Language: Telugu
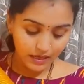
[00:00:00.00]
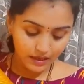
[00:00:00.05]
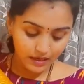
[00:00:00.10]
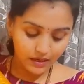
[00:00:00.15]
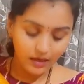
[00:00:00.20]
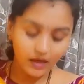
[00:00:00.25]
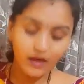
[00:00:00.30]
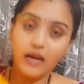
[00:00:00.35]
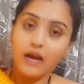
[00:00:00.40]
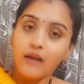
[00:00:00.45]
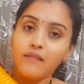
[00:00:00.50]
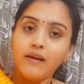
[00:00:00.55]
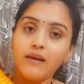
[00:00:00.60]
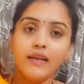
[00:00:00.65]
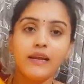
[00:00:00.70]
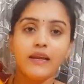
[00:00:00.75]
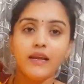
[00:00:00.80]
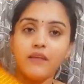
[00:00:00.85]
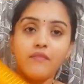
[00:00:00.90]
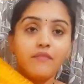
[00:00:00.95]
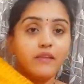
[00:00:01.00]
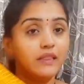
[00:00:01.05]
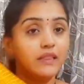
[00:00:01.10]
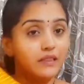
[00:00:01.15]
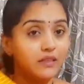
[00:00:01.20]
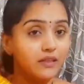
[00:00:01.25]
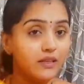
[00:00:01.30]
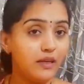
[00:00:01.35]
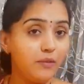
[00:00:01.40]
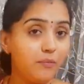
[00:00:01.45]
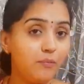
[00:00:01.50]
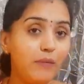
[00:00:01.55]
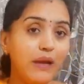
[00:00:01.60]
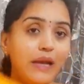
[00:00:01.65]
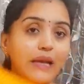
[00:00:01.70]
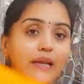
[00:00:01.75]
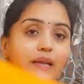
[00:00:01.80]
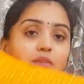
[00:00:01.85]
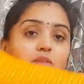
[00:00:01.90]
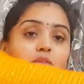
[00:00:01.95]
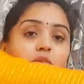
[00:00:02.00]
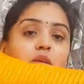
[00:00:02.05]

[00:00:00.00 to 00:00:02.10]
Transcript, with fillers: ఇంకా కావాలి అంటే విత్ హిప్ బెల్ట్